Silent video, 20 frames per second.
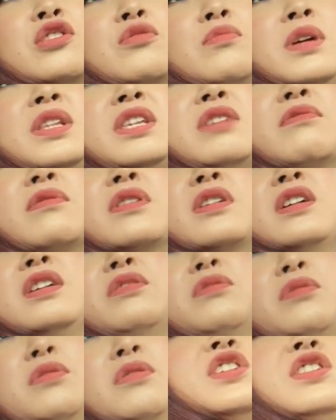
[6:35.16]
と間に合わない
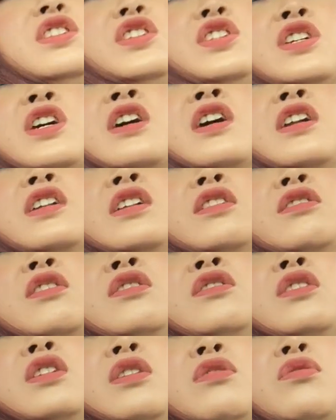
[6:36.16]
のよ2時上がりだっ
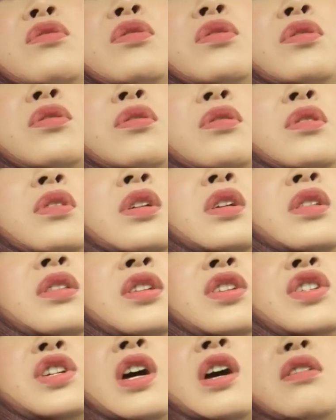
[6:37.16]
たんだけど
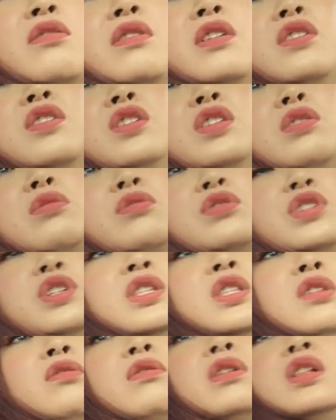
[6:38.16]
2時半くらいに来てほし
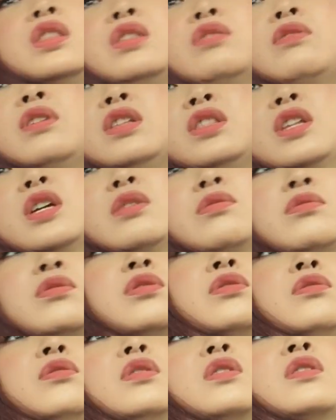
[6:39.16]
いって言われてはいたの
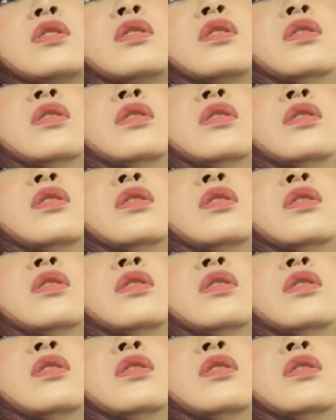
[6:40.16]
今日だか